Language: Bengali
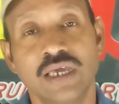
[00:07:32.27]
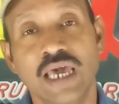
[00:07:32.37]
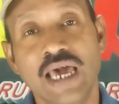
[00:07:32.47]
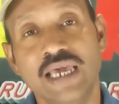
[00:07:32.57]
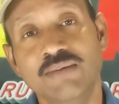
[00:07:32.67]

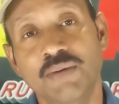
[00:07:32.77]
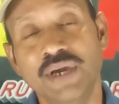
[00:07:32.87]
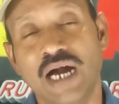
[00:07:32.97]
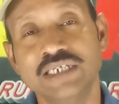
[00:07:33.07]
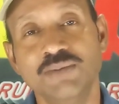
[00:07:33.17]
কে
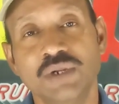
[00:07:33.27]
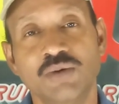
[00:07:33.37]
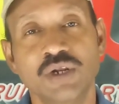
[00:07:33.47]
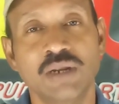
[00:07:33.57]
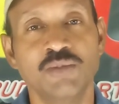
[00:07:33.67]
কীভাবে কাজে
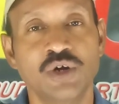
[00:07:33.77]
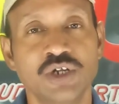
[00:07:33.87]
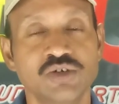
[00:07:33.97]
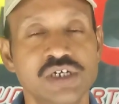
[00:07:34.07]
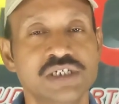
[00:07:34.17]
বেরোবার নাম
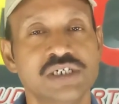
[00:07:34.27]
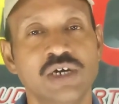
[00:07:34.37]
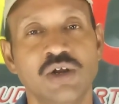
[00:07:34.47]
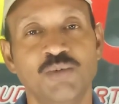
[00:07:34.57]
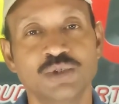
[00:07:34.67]
করে চলেছে
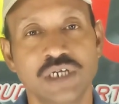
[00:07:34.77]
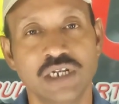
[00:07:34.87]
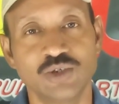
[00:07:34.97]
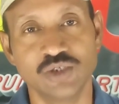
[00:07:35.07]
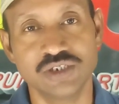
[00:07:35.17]
সেই গল্প
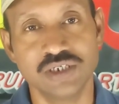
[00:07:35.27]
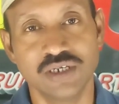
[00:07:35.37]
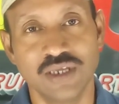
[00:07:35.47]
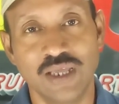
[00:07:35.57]
সেখানে চলছে